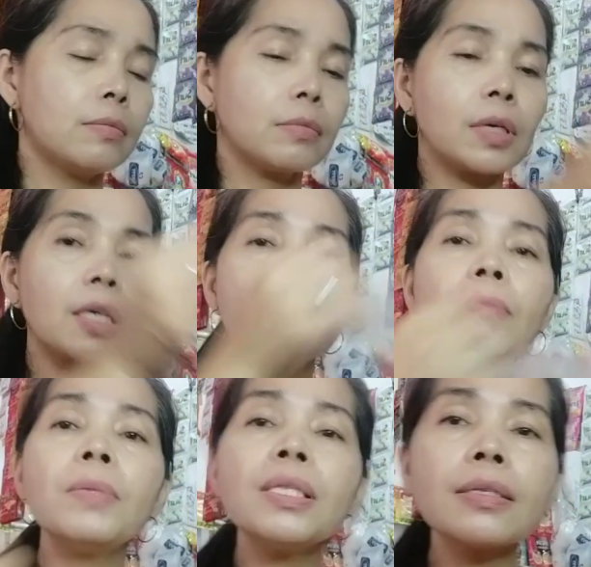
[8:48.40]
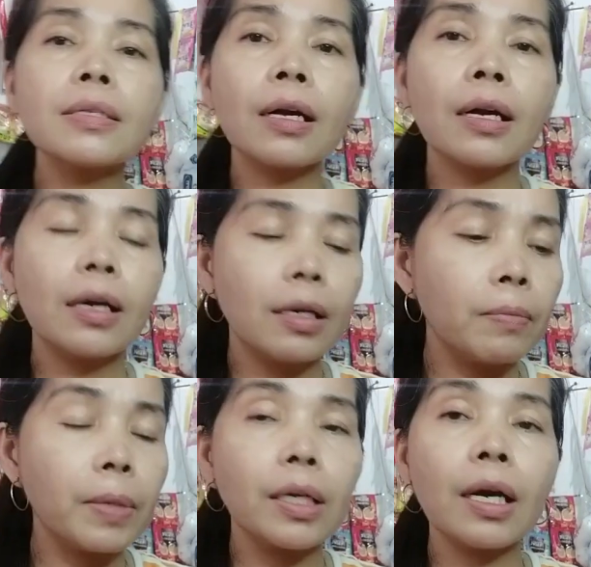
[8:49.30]
Kasi minsan,
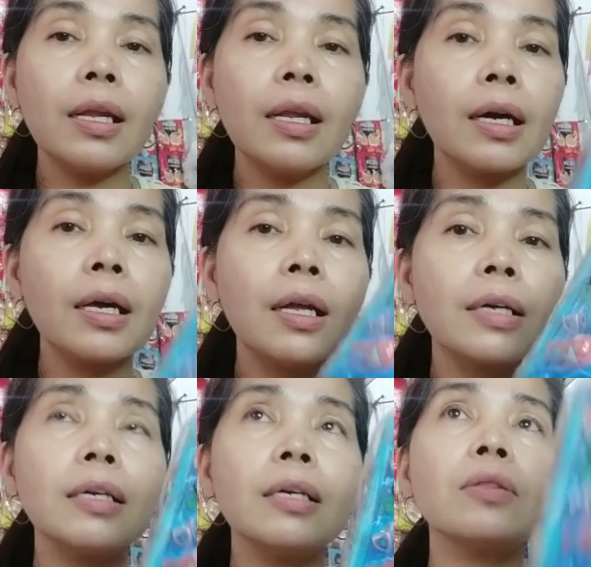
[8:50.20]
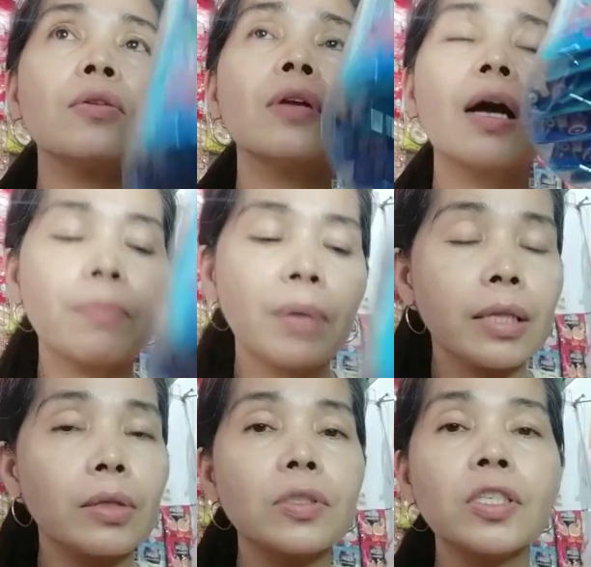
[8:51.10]
pag nakalagay lang dito,
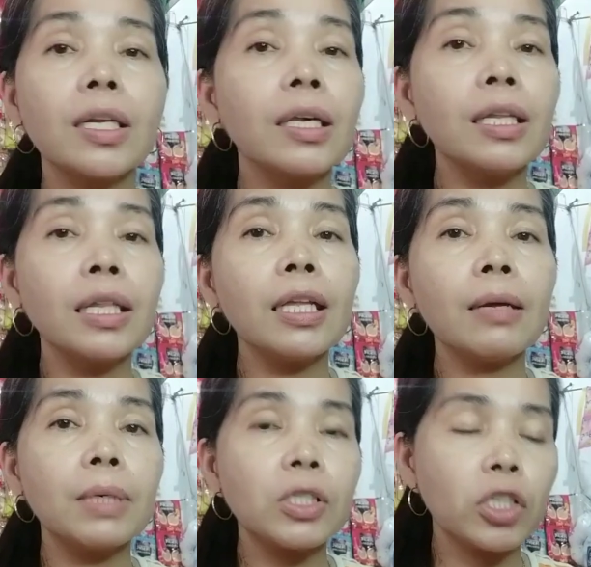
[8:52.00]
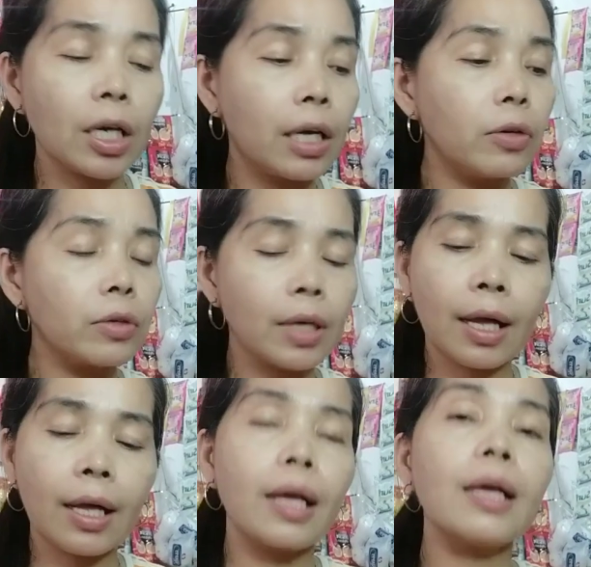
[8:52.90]
nakapatong dyan, hindi naman siya ganun
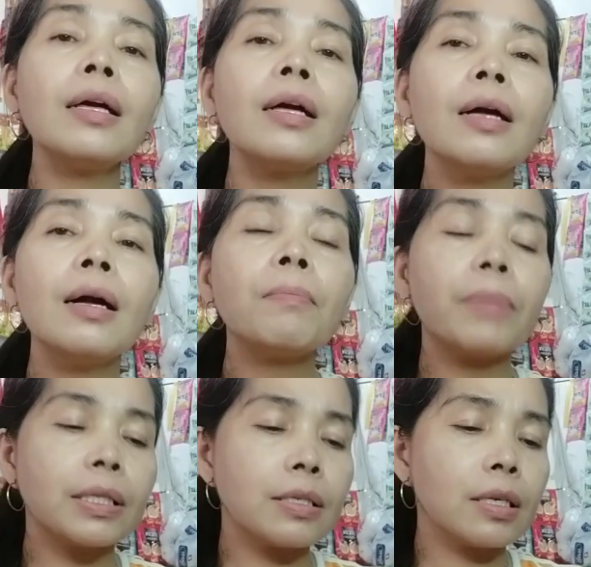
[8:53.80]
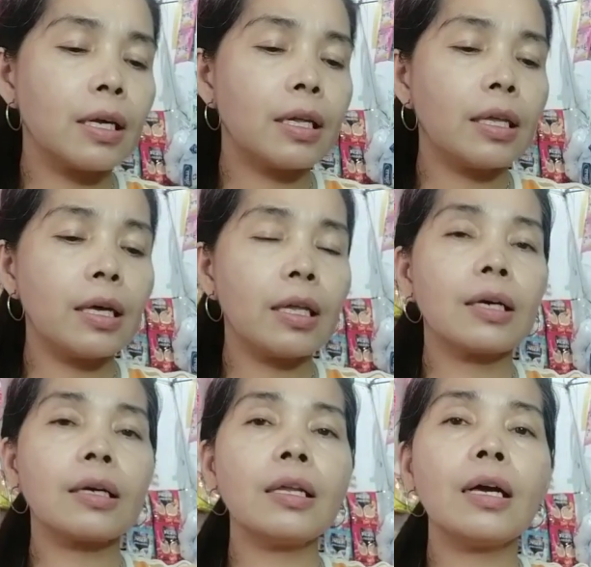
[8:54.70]
ka pansinin.
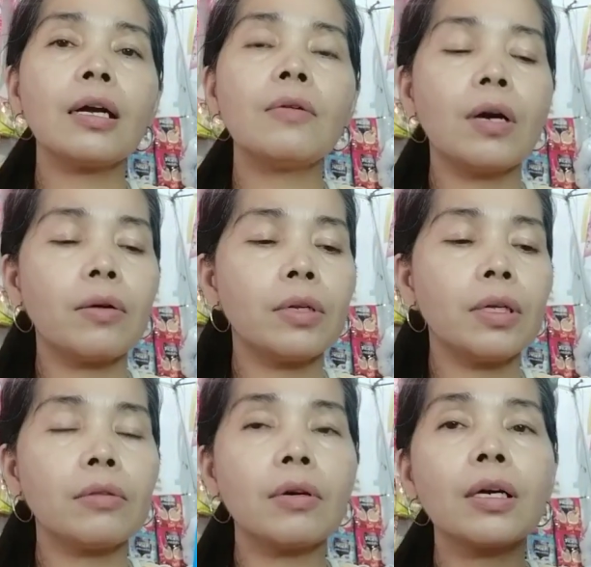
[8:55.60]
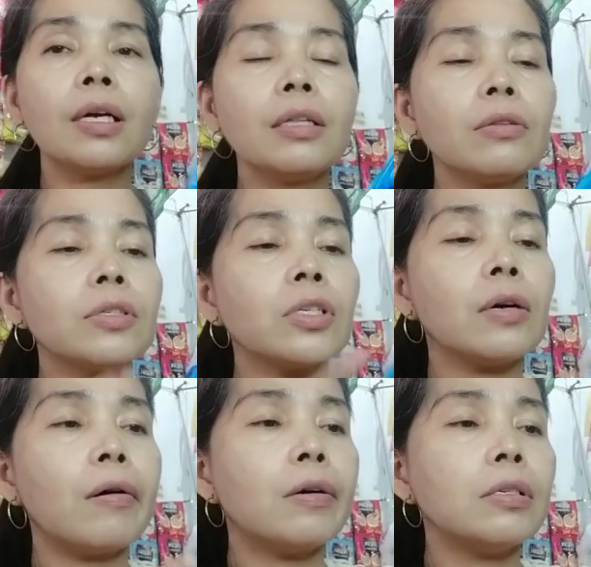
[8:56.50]
Ang ginagawa ko dito, eh, ganito siya,
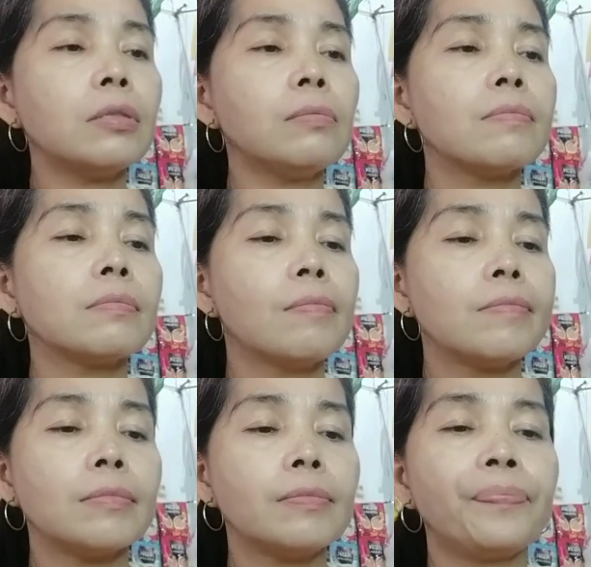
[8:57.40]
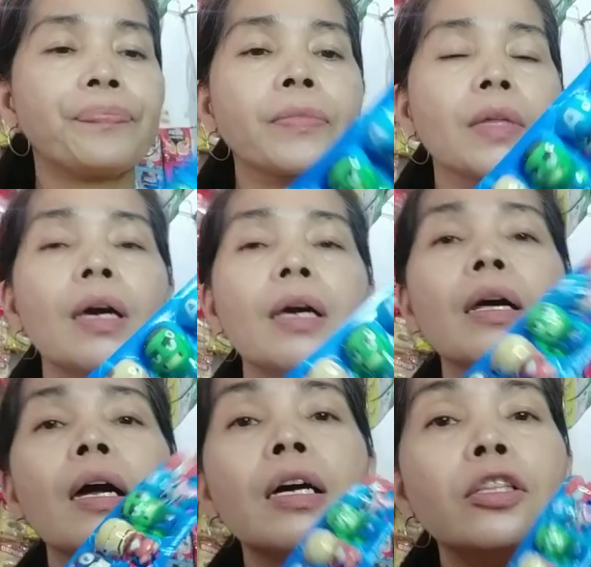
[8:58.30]
oh.
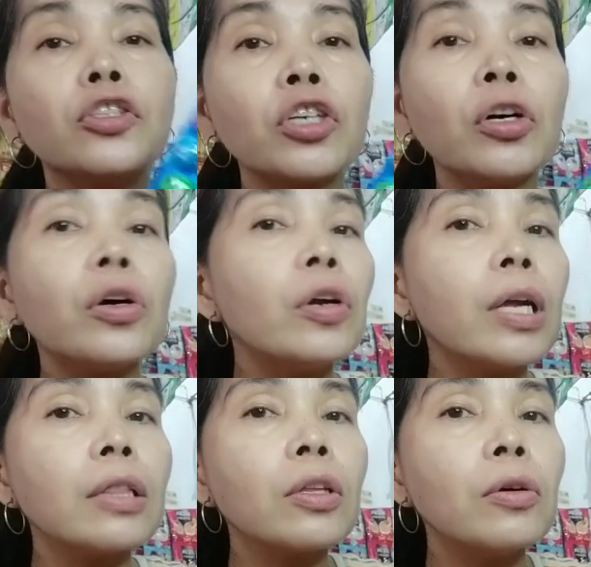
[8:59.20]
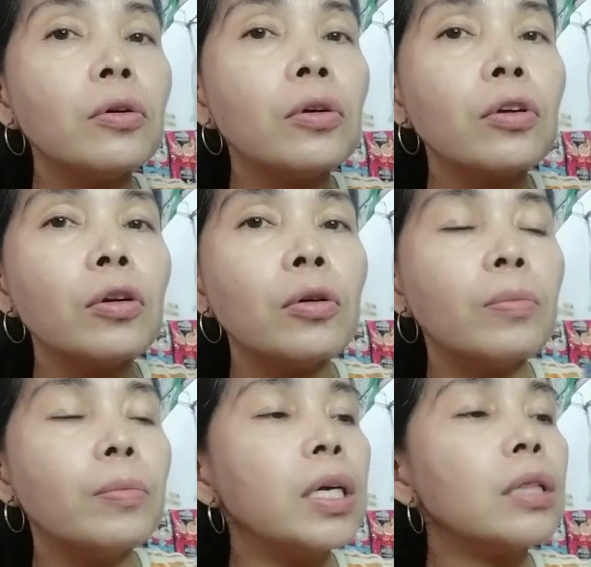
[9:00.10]
Ayan, chocolate yung
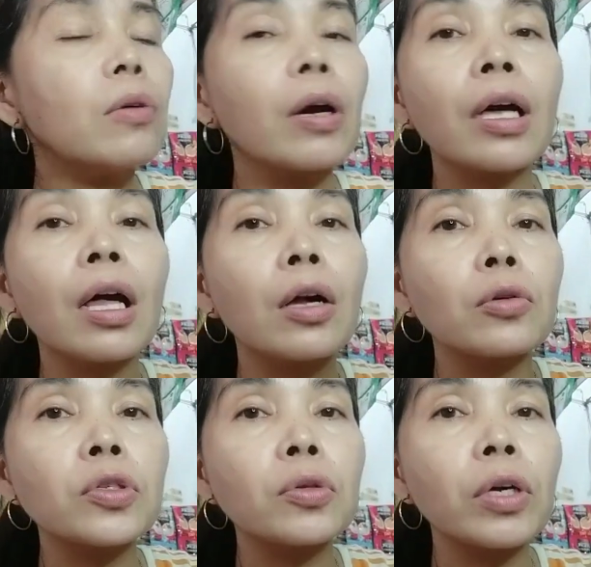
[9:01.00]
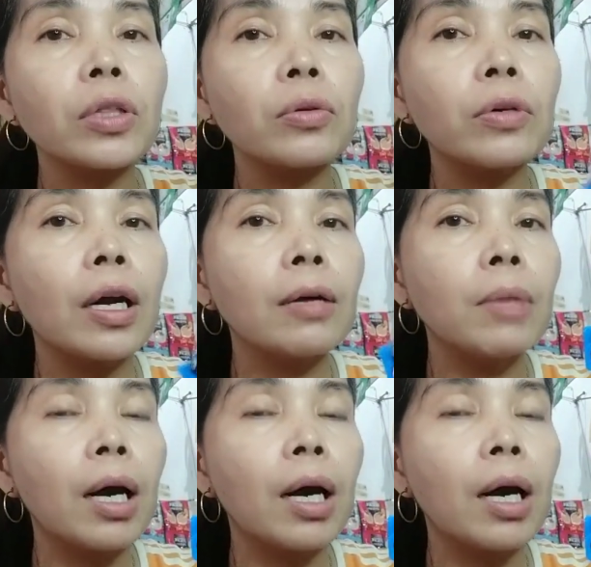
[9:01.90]
loob nito, kaya gusto ito ng mga